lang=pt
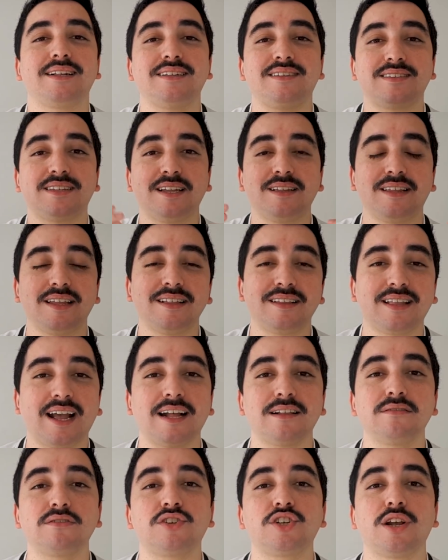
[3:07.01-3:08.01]
Eles têm
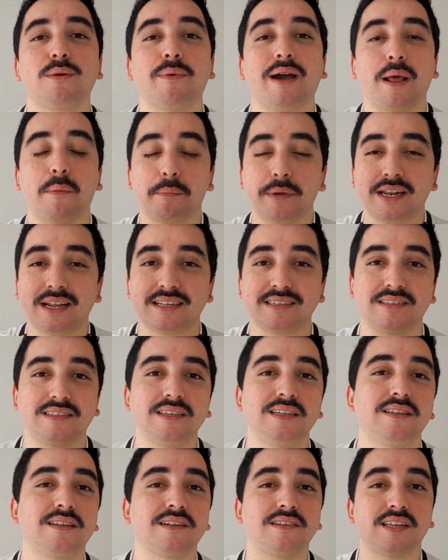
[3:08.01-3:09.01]
tentado se chamar apenas
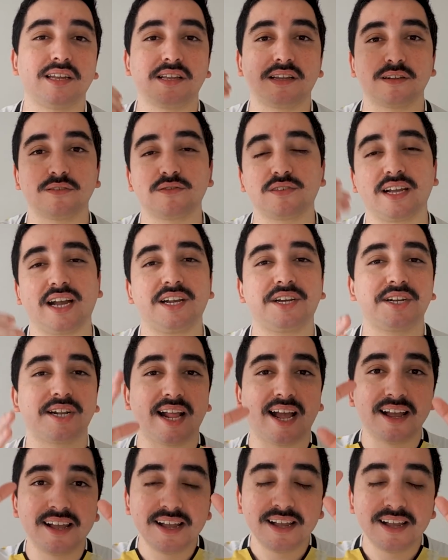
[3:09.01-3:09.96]
Inter. Você entra no site lá,